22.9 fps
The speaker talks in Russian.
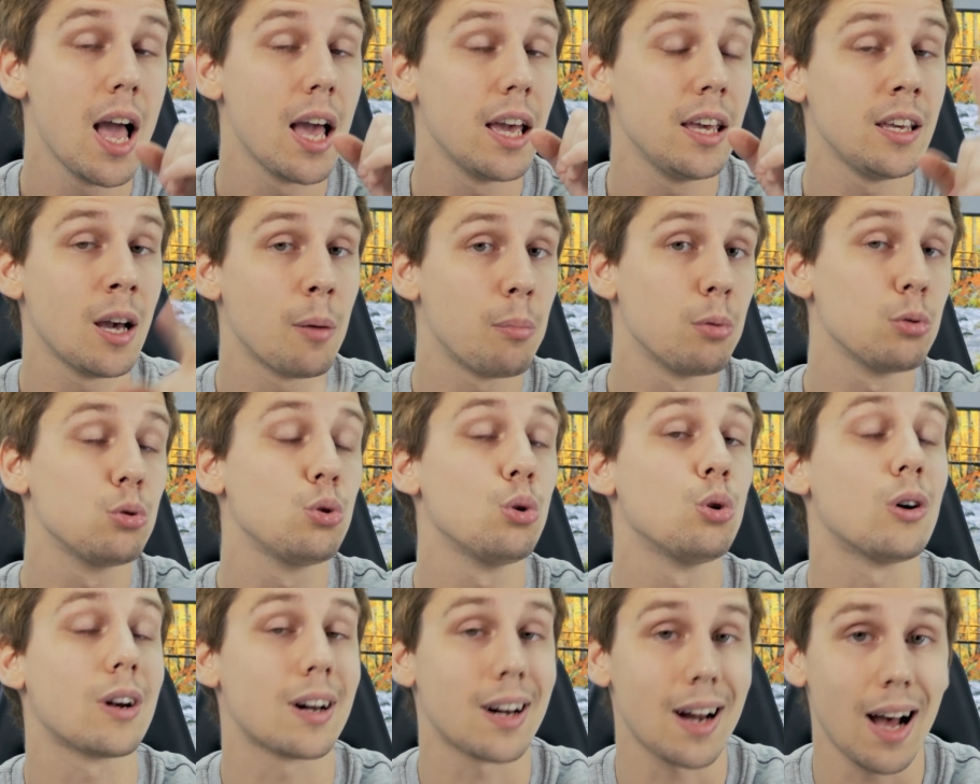и я
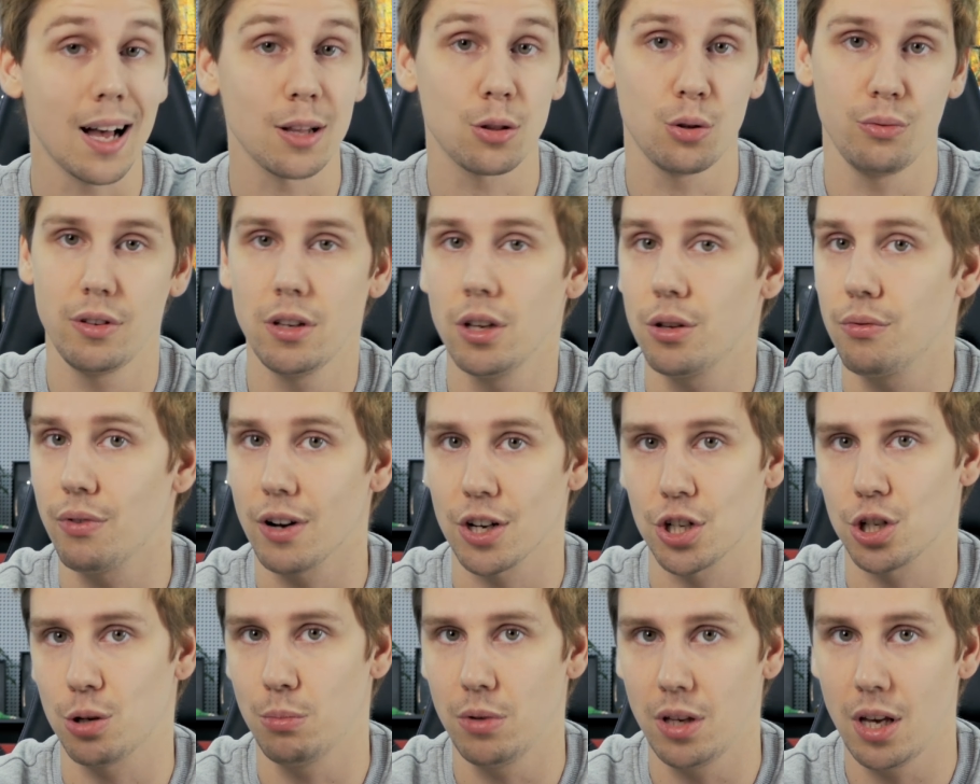буду рад увидеть
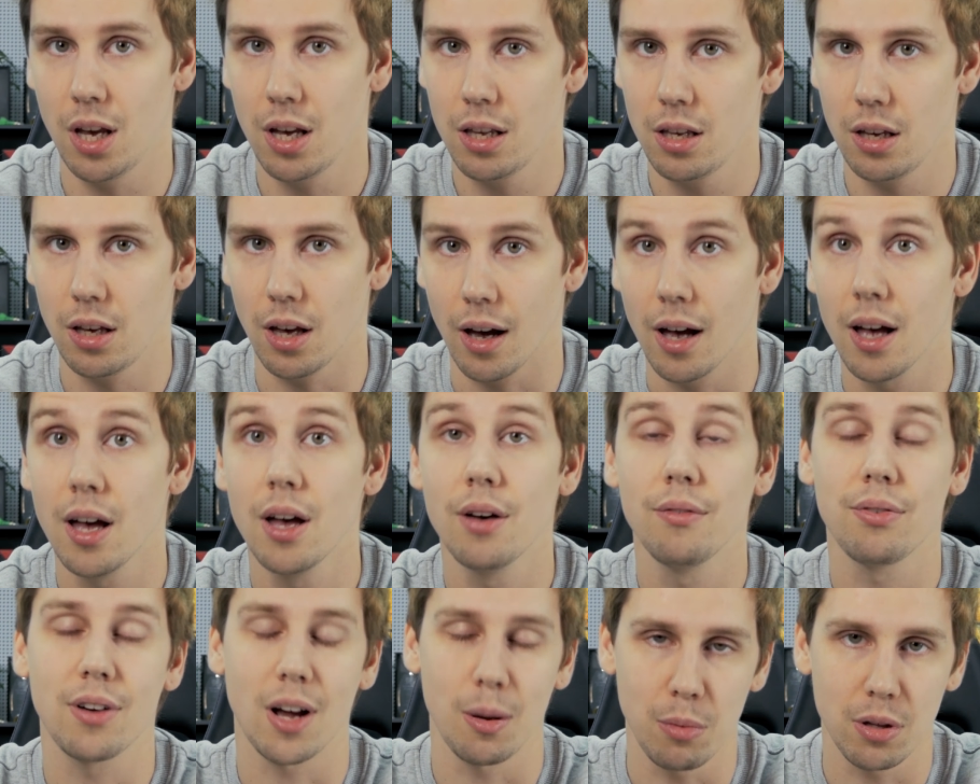ваше мнение
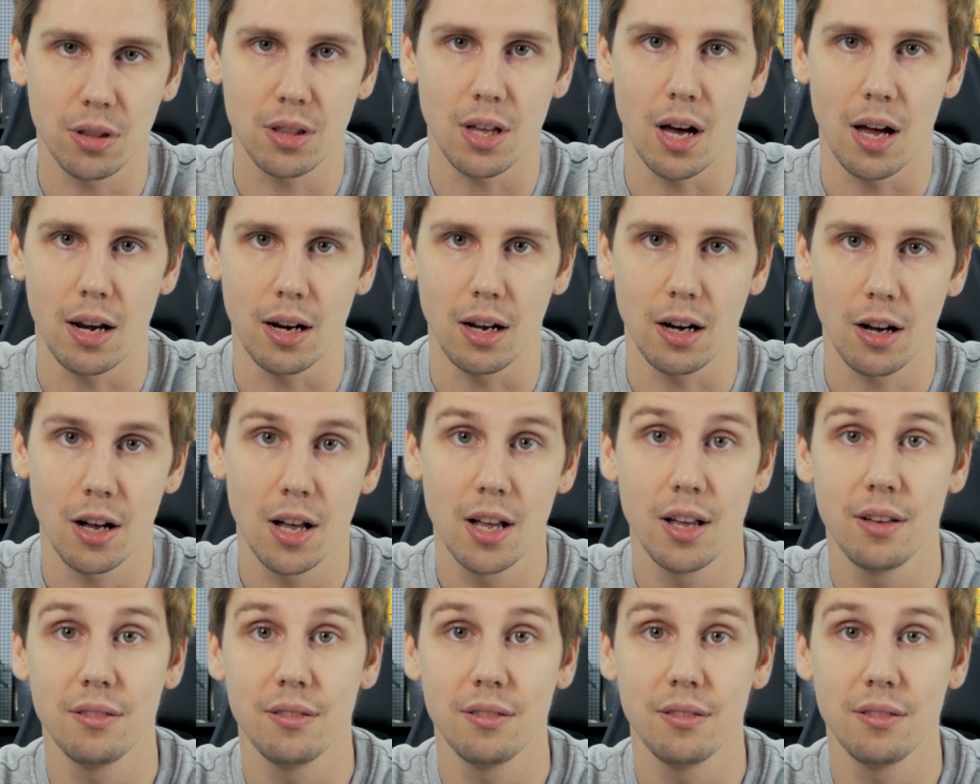в комментариях.